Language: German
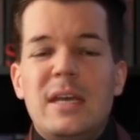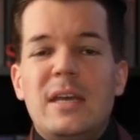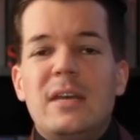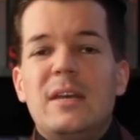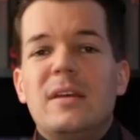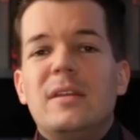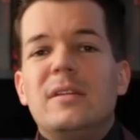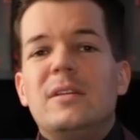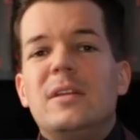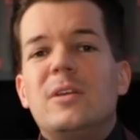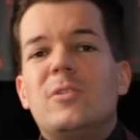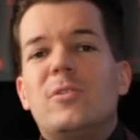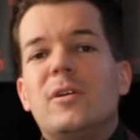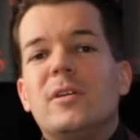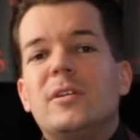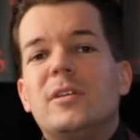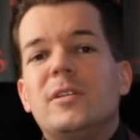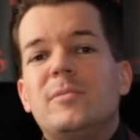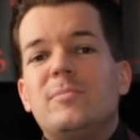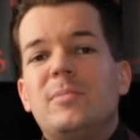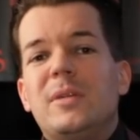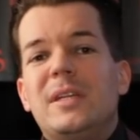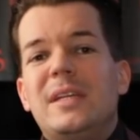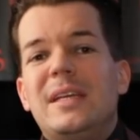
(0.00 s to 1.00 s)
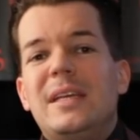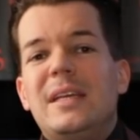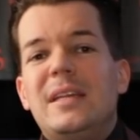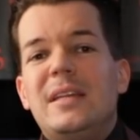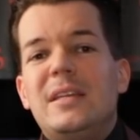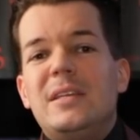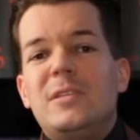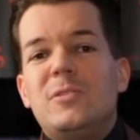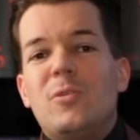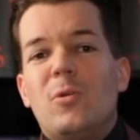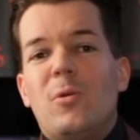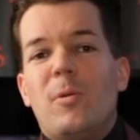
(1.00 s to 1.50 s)
äh, Nicole Kidman
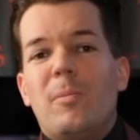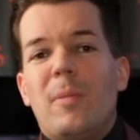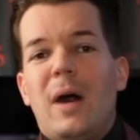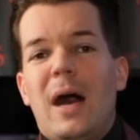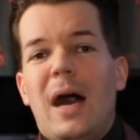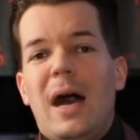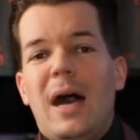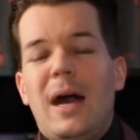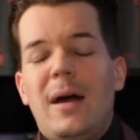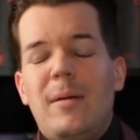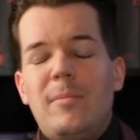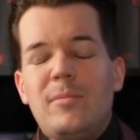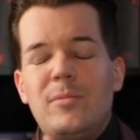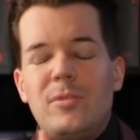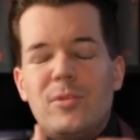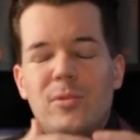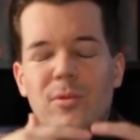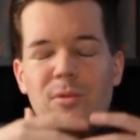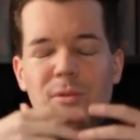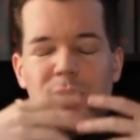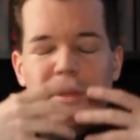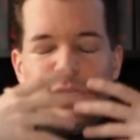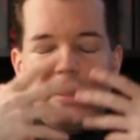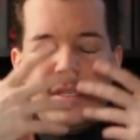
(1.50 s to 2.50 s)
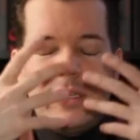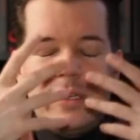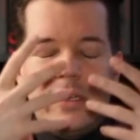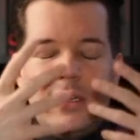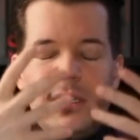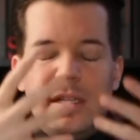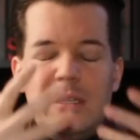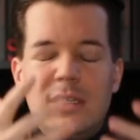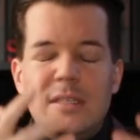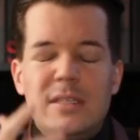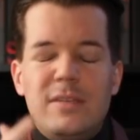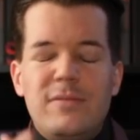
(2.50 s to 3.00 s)
innig umarmt und äh,
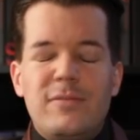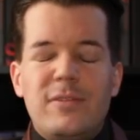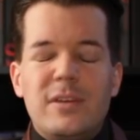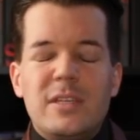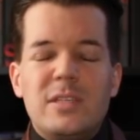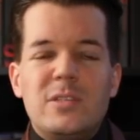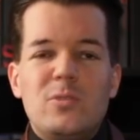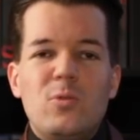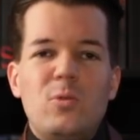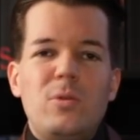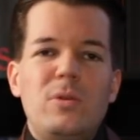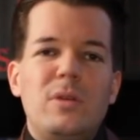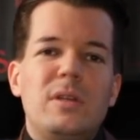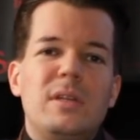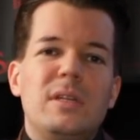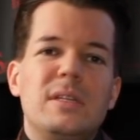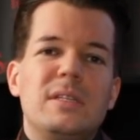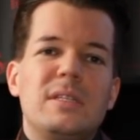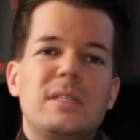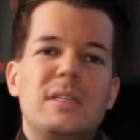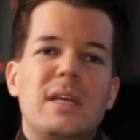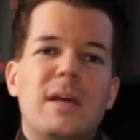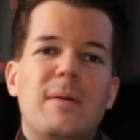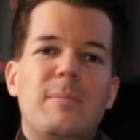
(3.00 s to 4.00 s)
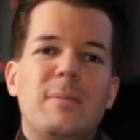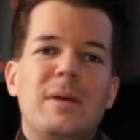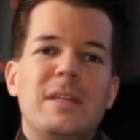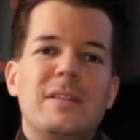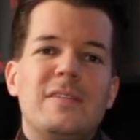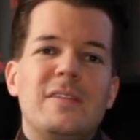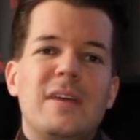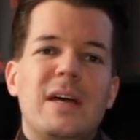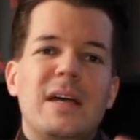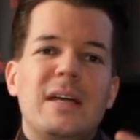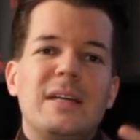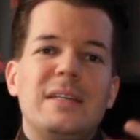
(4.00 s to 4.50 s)
in sie versunken ist, kann man
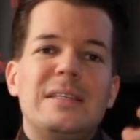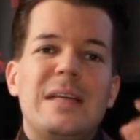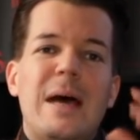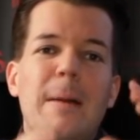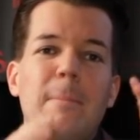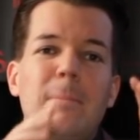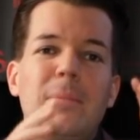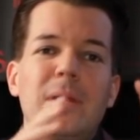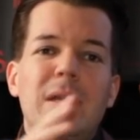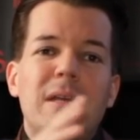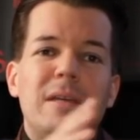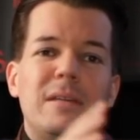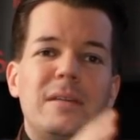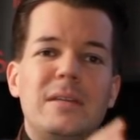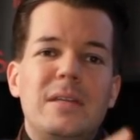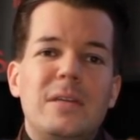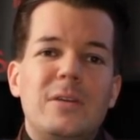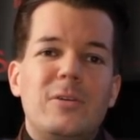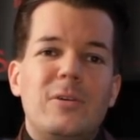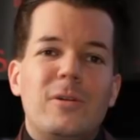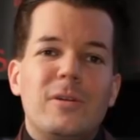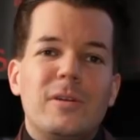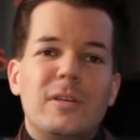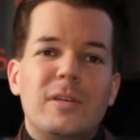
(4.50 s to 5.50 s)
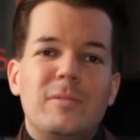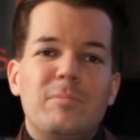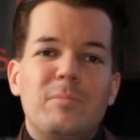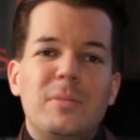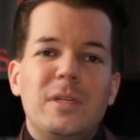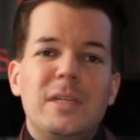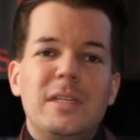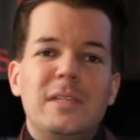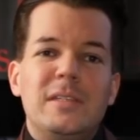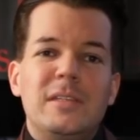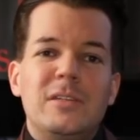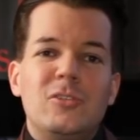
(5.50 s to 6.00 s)
sagen. Da blickt Nicole
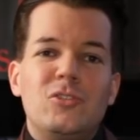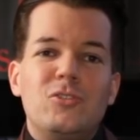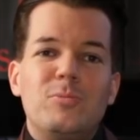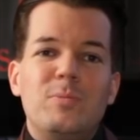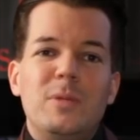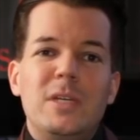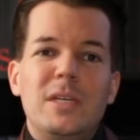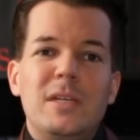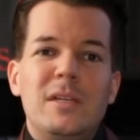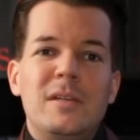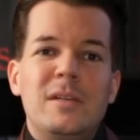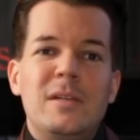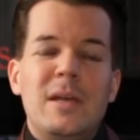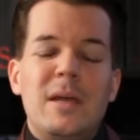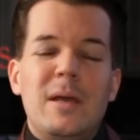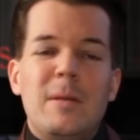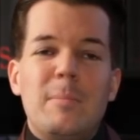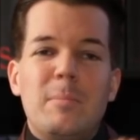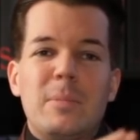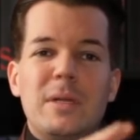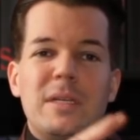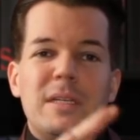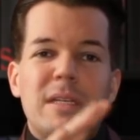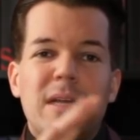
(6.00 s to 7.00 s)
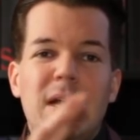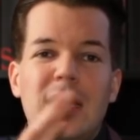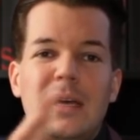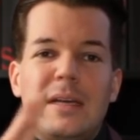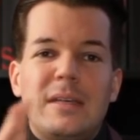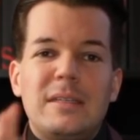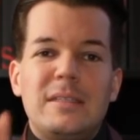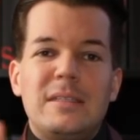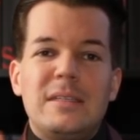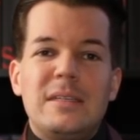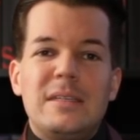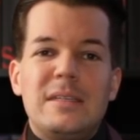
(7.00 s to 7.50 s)
Kidman in den Spiegel,
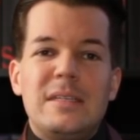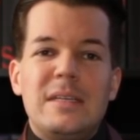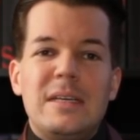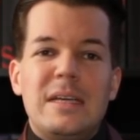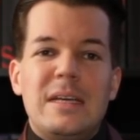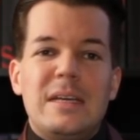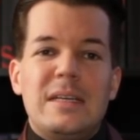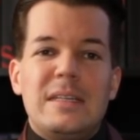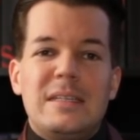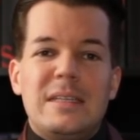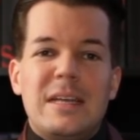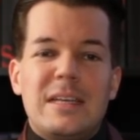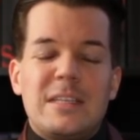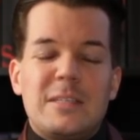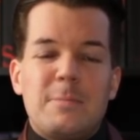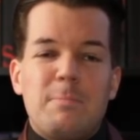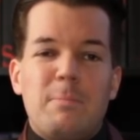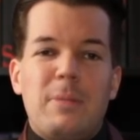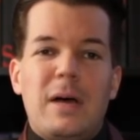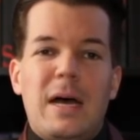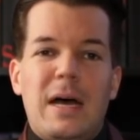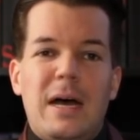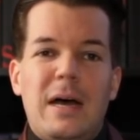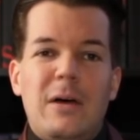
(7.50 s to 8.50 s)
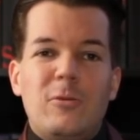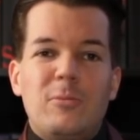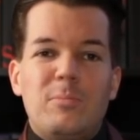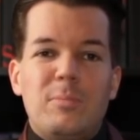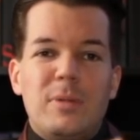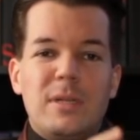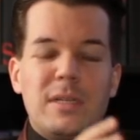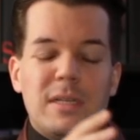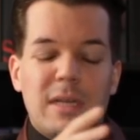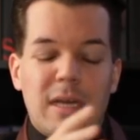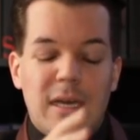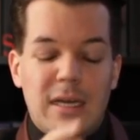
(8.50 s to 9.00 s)
betrachtet das Paar und
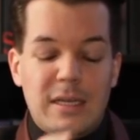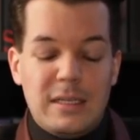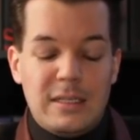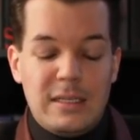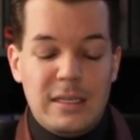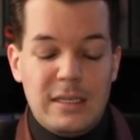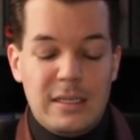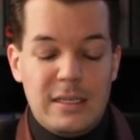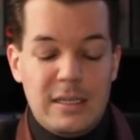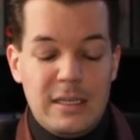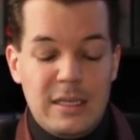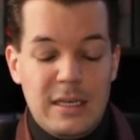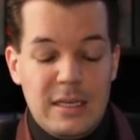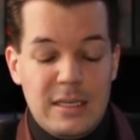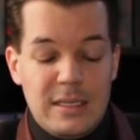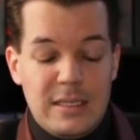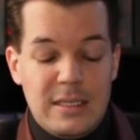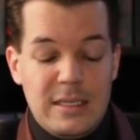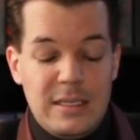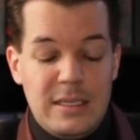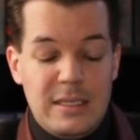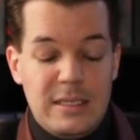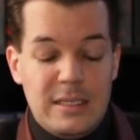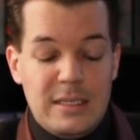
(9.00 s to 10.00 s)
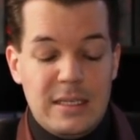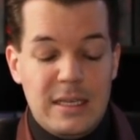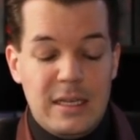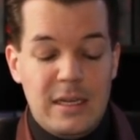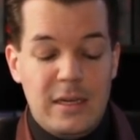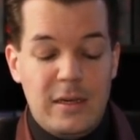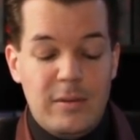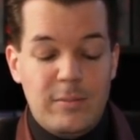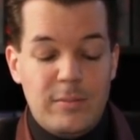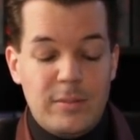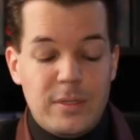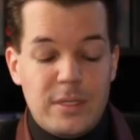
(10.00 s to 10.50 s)
betrachtet sich
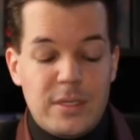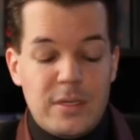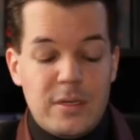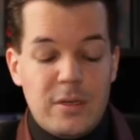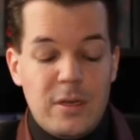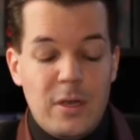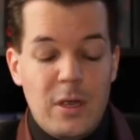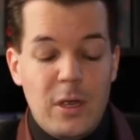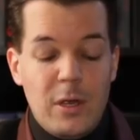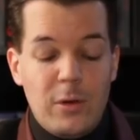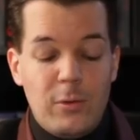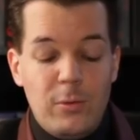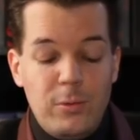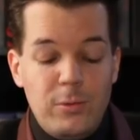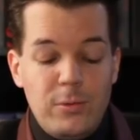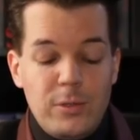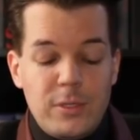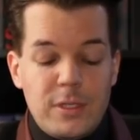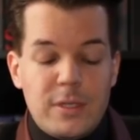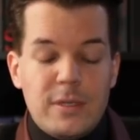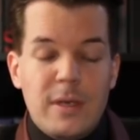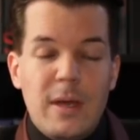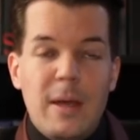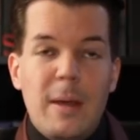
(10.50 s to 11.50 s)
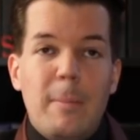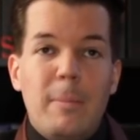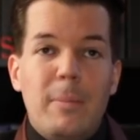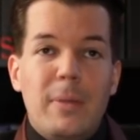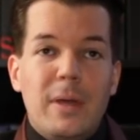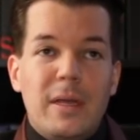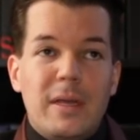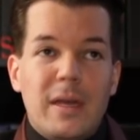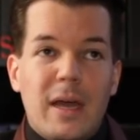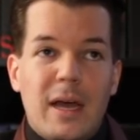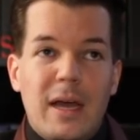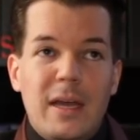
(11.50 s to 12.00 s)
selbst. Cruise
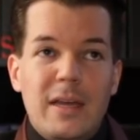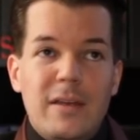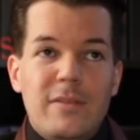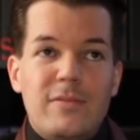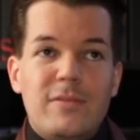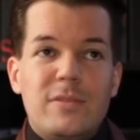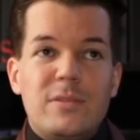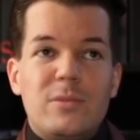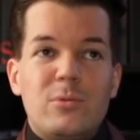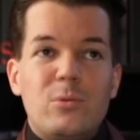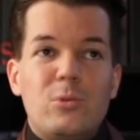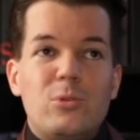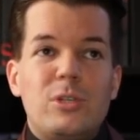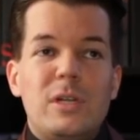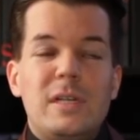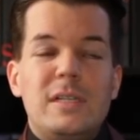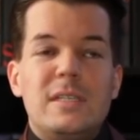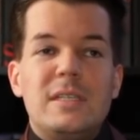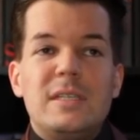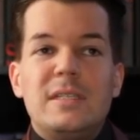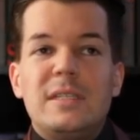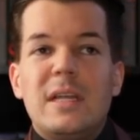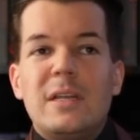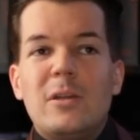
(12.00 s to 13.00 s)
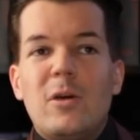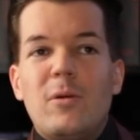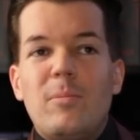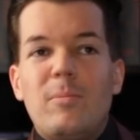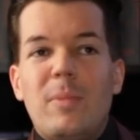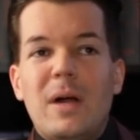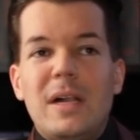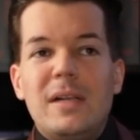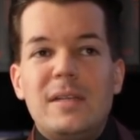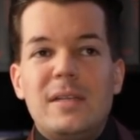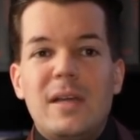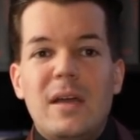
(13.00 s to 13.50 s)
begreift, so stellt sich dann noch
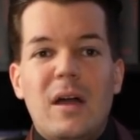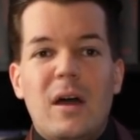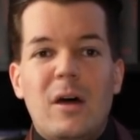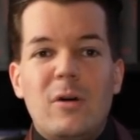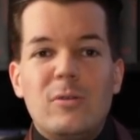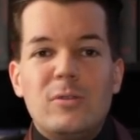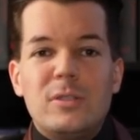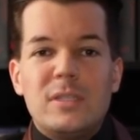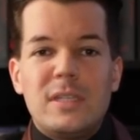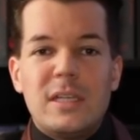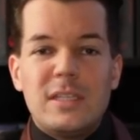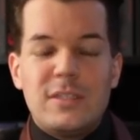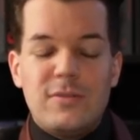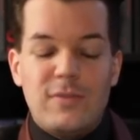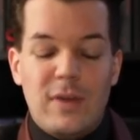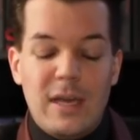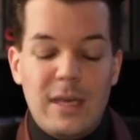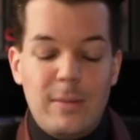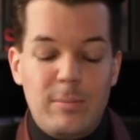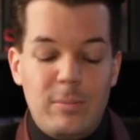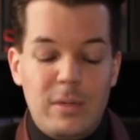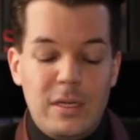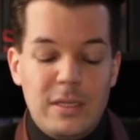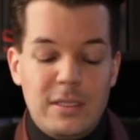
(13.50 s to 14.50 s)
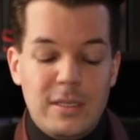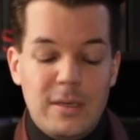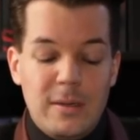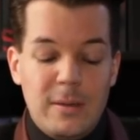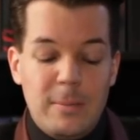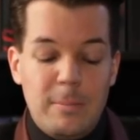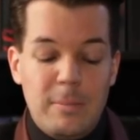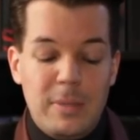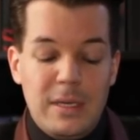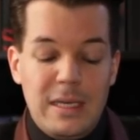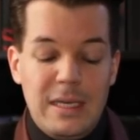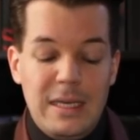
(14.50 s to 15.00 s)
bald heraus, das
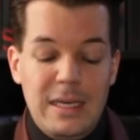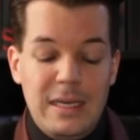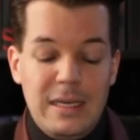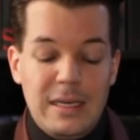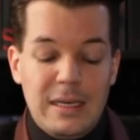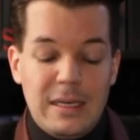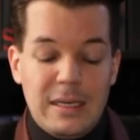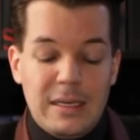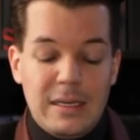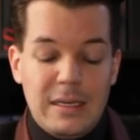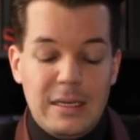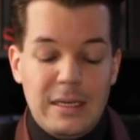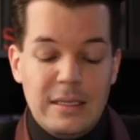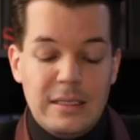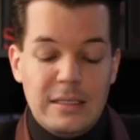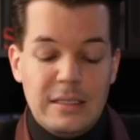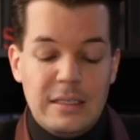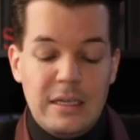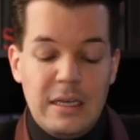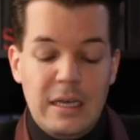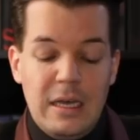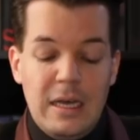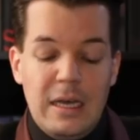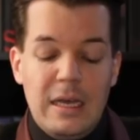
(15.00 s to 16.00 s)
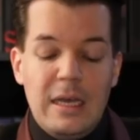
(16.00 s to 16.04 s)
weibliche Begehren nicht.